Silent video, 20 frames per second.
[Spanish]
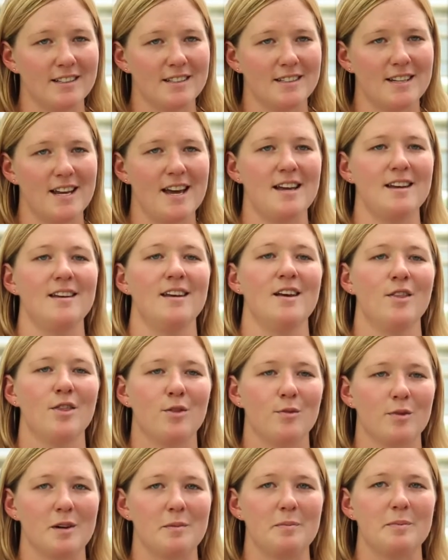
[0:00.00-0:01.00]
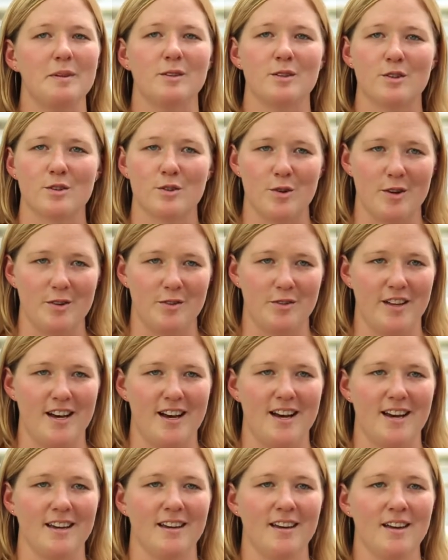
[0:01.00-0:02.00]
benéficos para controlar
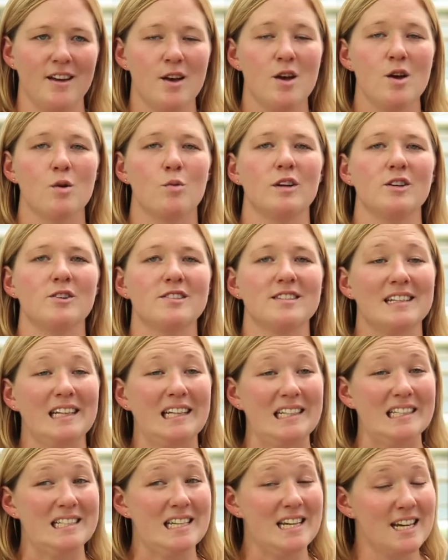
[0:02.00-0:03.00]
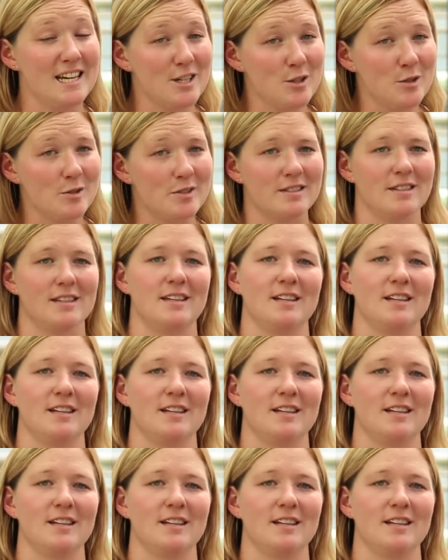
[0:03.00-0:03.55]
fungus gnats, flies y thrips.